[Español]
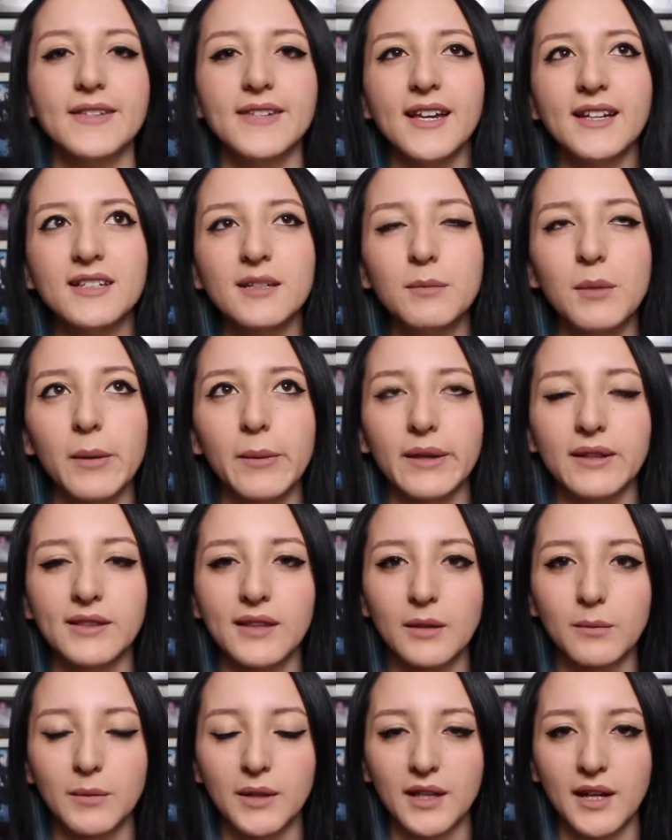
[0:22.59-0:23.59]
Ya se me habían
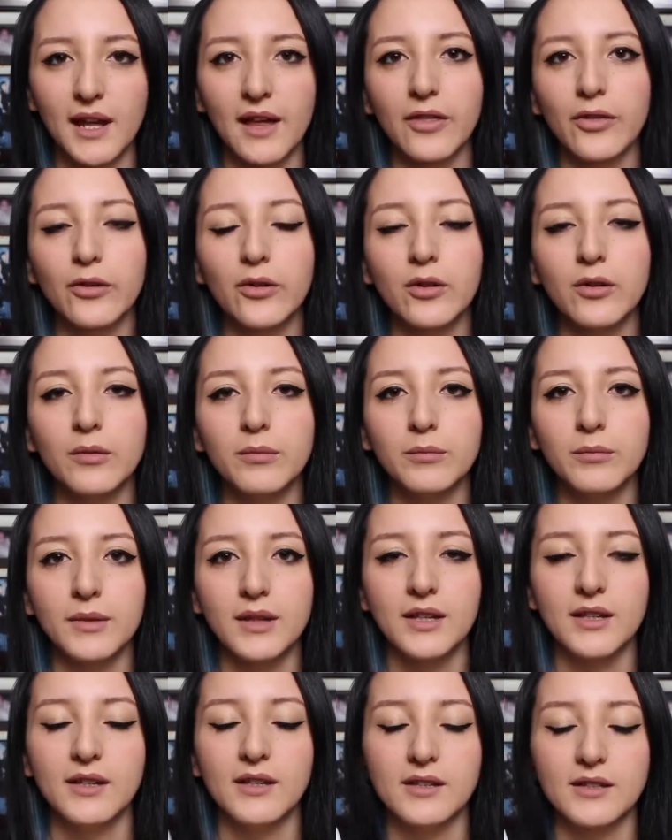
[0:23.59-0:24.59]
terminado
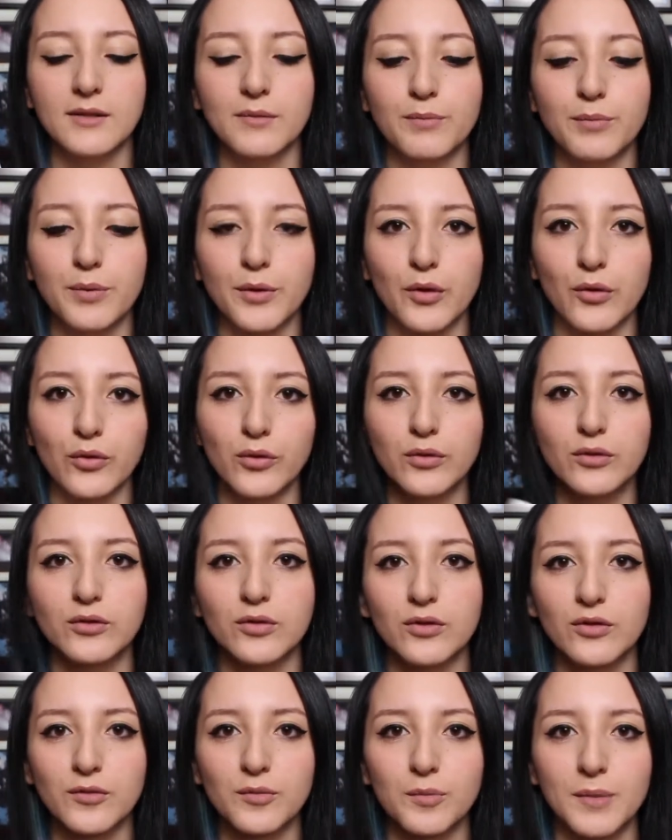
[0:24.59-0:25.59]
mis
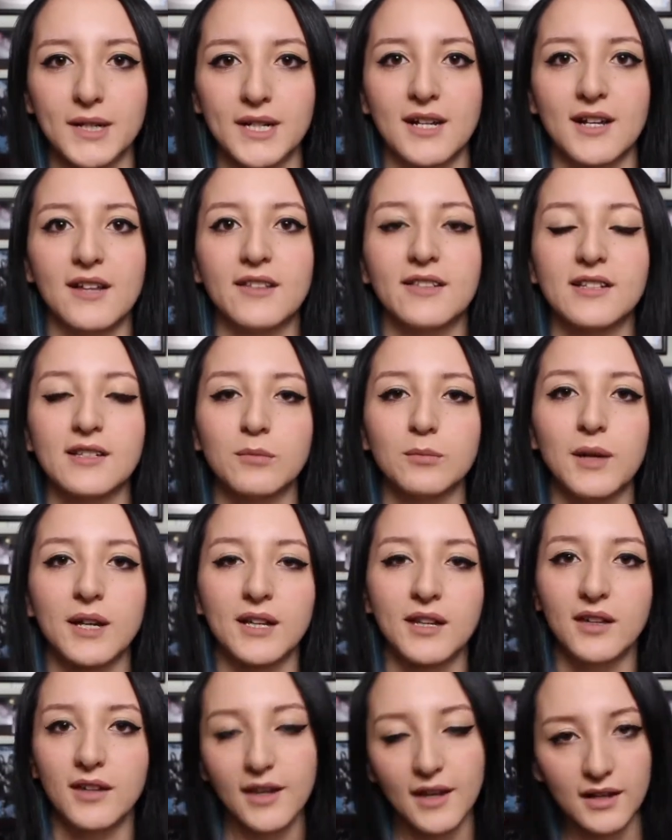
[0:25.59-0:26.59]
productos para
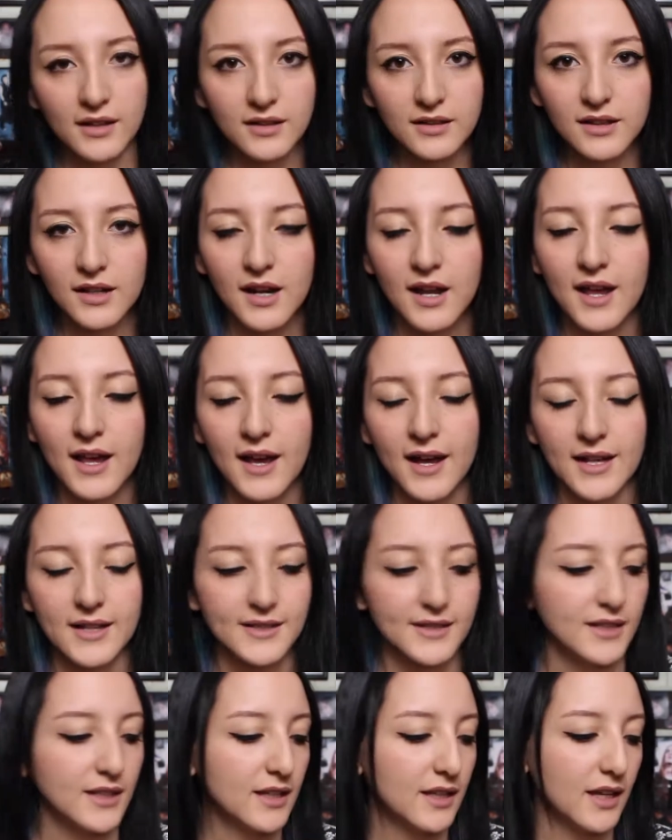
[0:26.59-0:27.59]
desmaquillar,
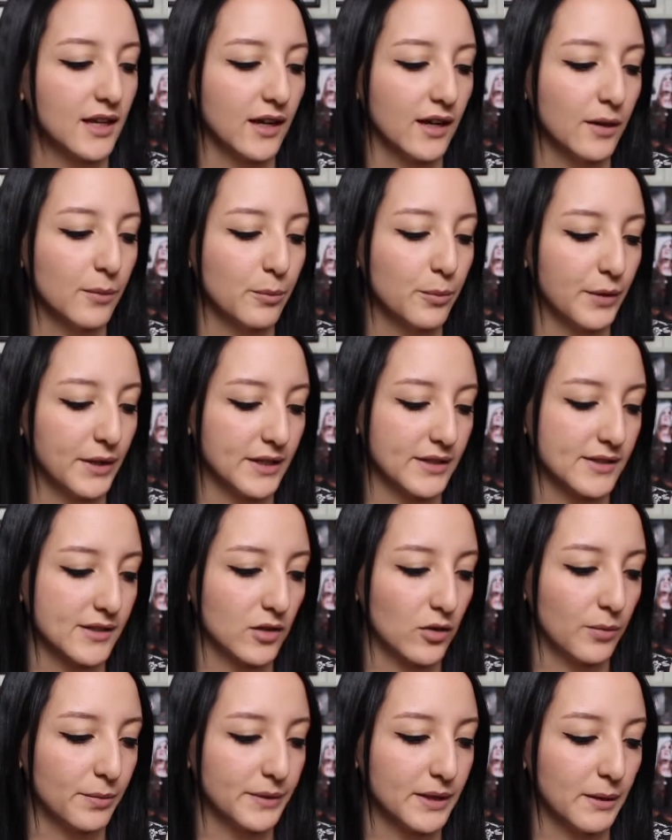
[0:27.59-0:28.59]
así que pues
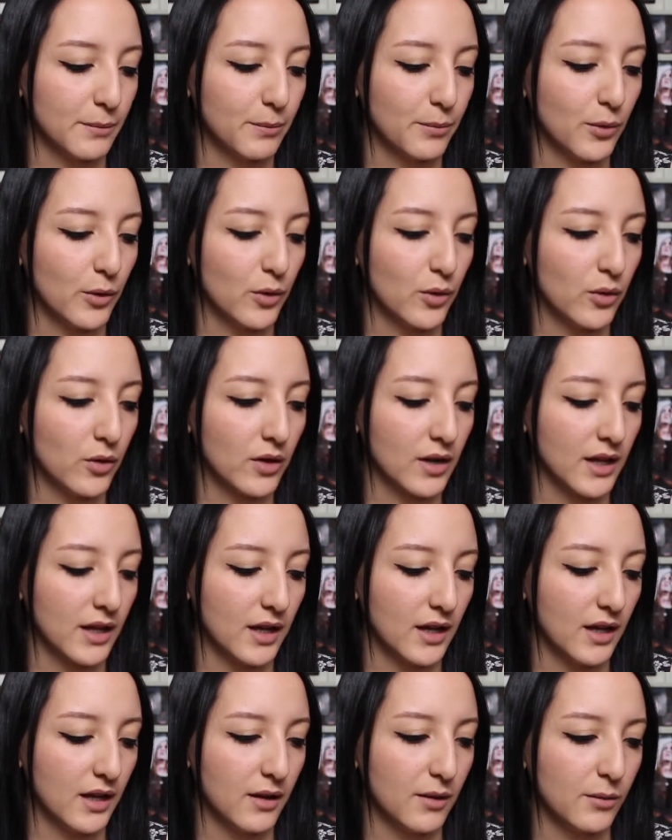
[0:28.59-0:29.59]
opté por
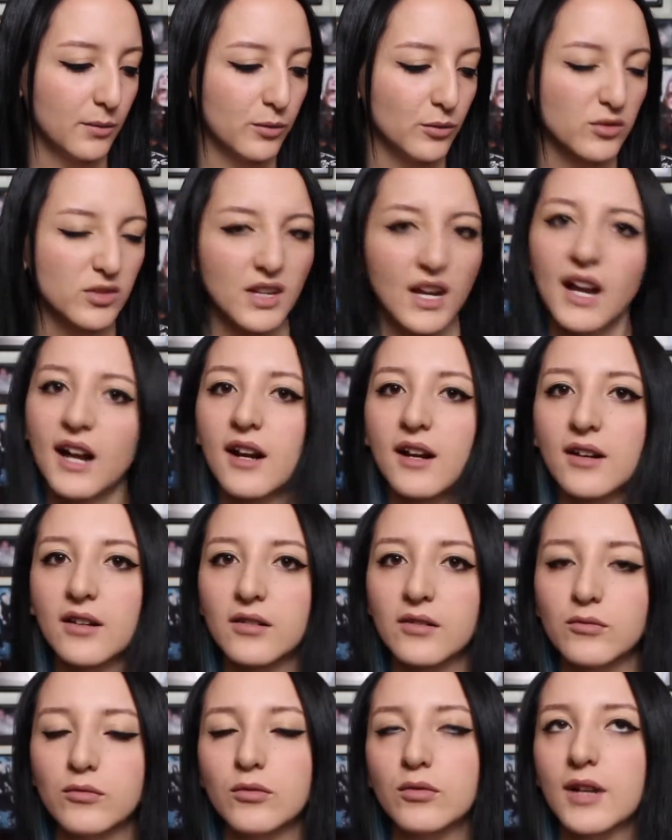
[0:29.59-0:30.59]
eh, buscar
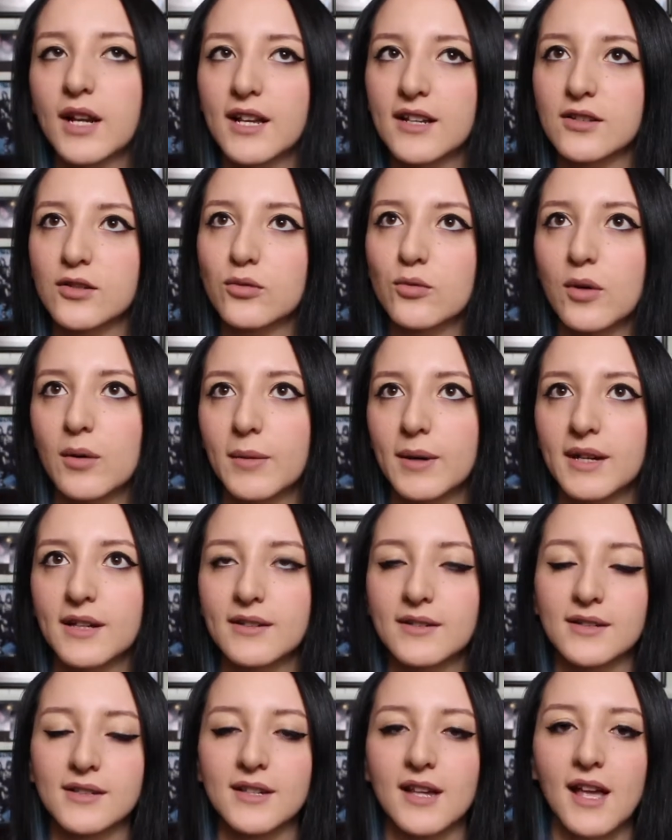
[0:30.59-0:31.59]
unas
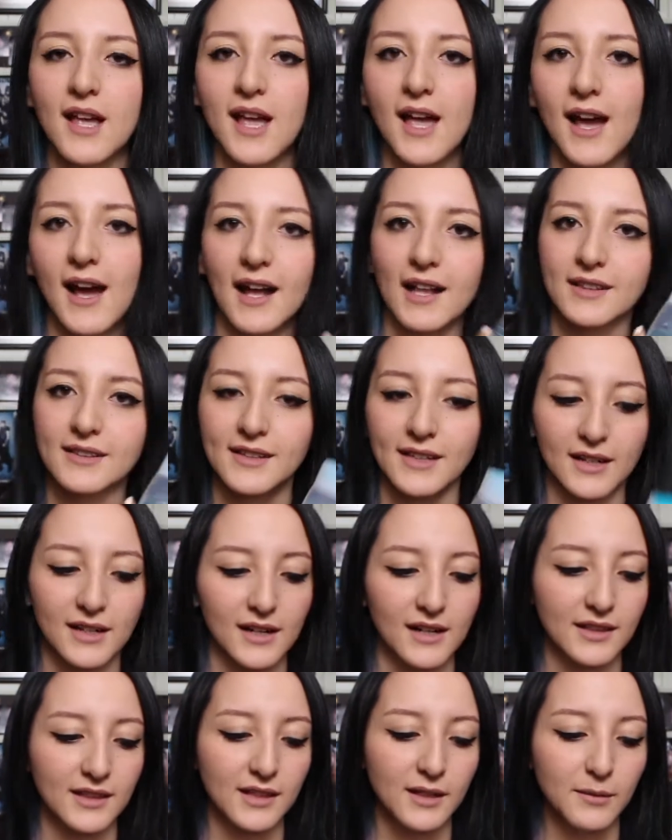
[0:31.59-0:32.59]
nuevas
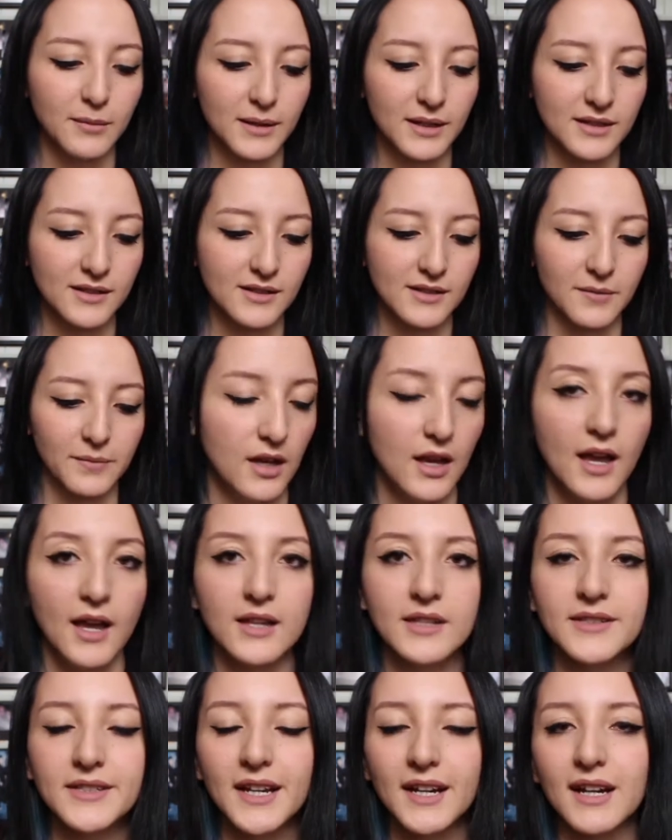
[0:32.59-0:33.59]
alternativas,
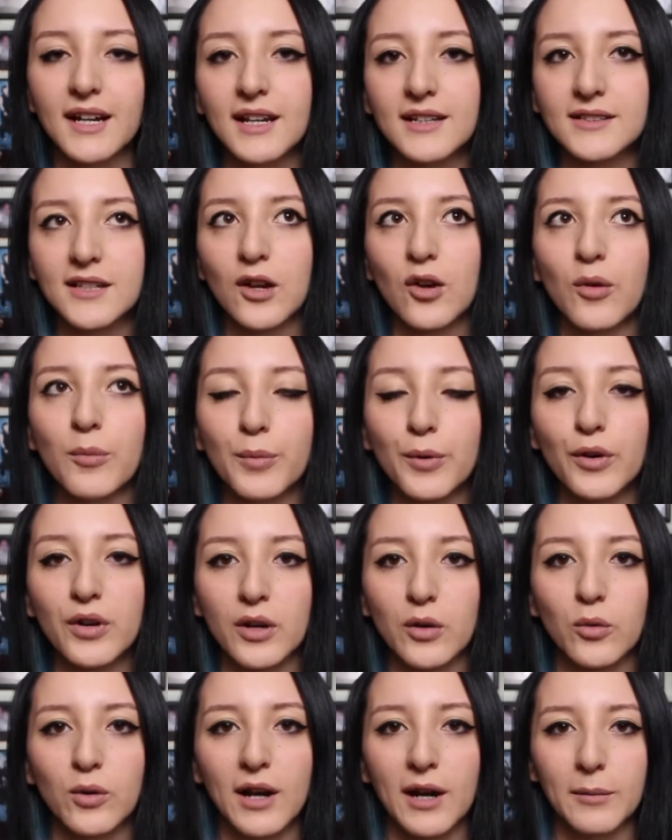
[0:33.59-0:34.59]
ya que las que compro
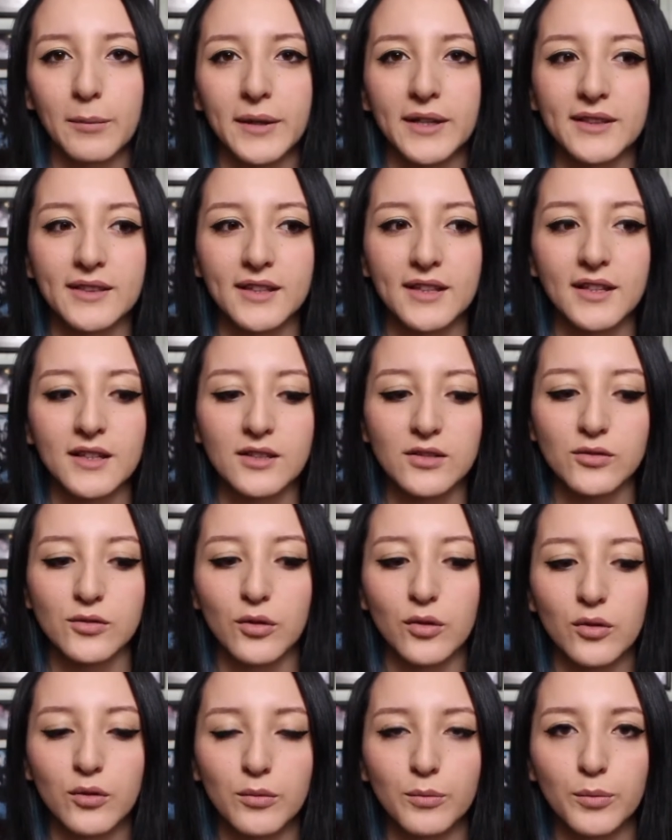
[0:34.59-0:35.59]
regularmente
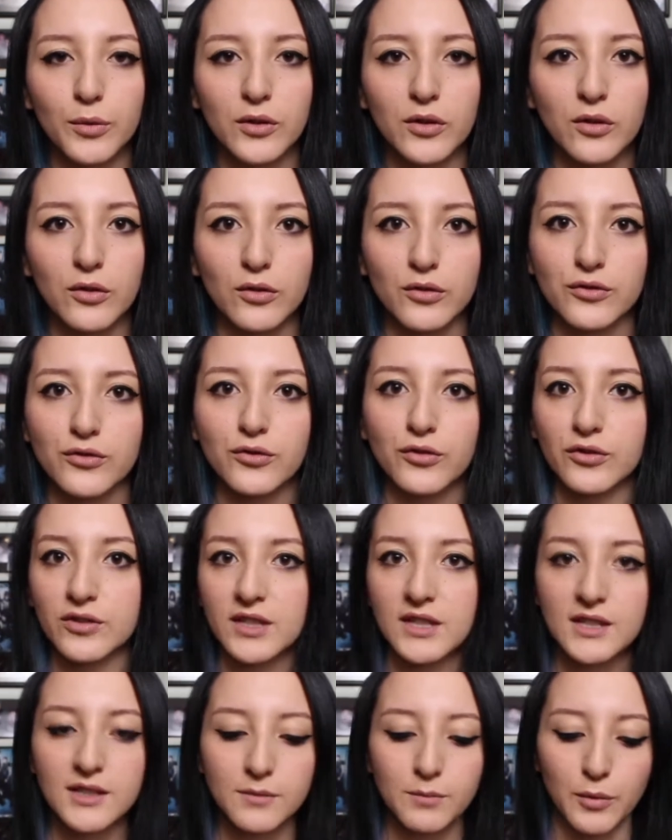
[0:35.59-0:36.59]
son un poco
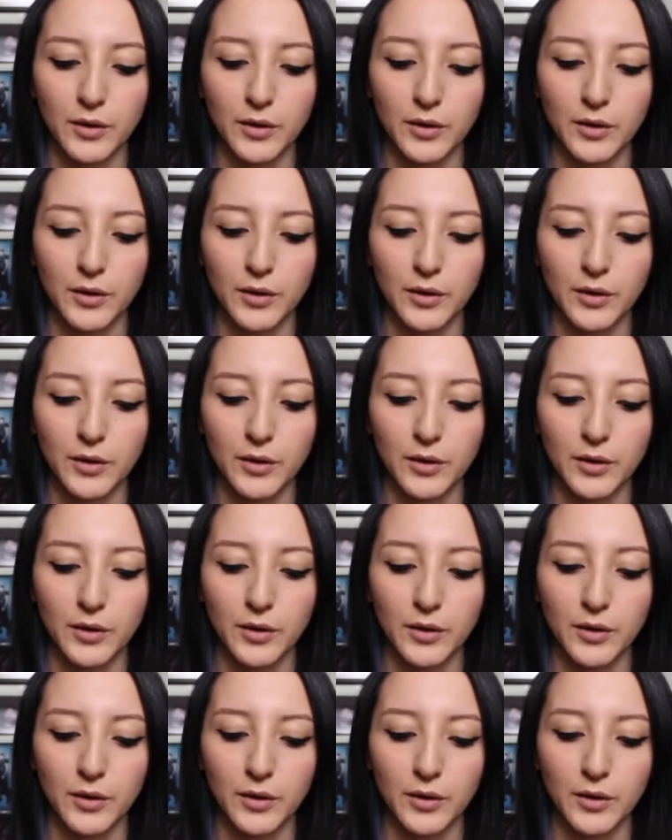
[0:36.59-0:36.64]
costosas.